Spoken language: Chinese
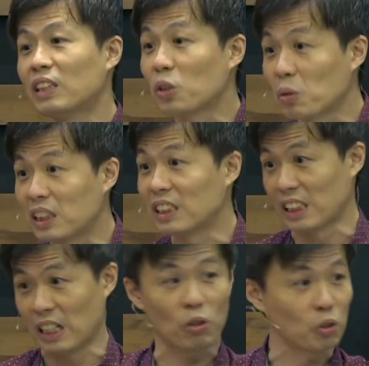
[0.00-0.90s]
这种信
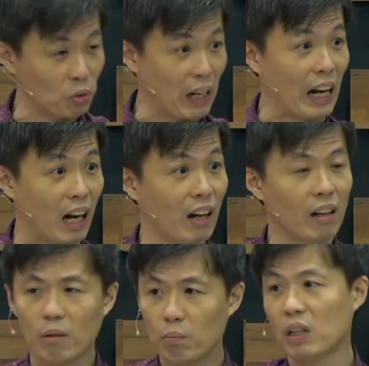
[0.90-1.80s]
息能够出来啊？
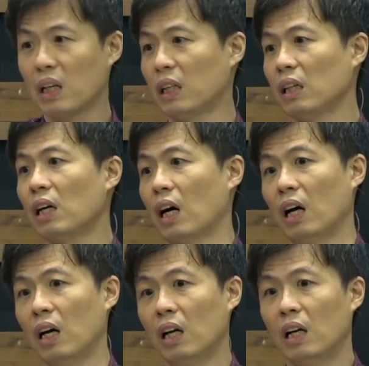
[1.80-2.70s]
不可能的。
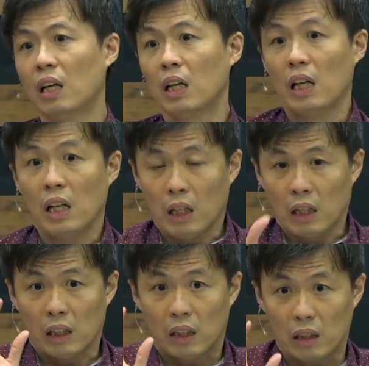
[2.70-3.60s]

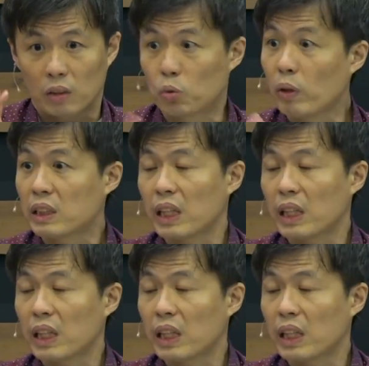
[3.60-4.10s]
所以